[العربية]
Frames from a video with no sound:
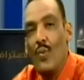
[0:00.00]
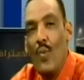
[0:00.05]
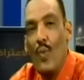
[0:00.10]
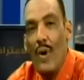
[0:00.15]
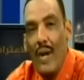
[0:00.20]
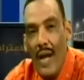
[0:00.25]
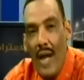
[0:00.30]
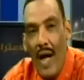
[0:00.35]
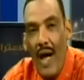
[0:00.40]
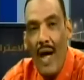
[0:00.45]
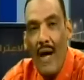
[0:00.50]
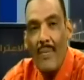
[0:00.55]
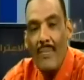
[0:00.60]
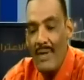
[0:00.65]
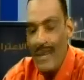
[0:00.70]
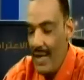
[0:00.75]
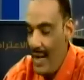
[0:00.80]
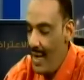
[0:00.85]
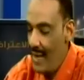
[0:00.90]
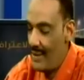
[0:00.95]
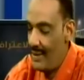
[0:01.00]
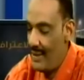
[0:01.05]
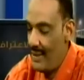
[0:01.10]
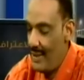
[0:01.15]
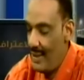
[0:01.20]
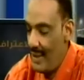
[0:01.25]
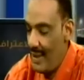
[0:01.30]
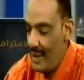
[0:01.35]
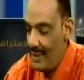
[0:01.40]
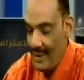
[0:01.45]
والعام
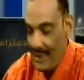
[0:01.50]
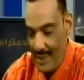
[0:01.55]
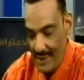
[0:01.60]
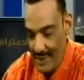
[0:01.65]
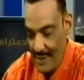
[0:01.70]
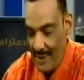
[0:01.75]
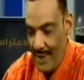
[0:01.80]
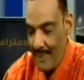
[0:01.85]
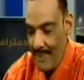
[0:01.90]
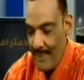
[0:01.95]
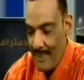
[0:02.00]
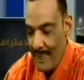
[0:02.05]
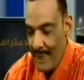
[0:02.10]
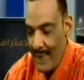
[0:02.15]
لهذه الشخصية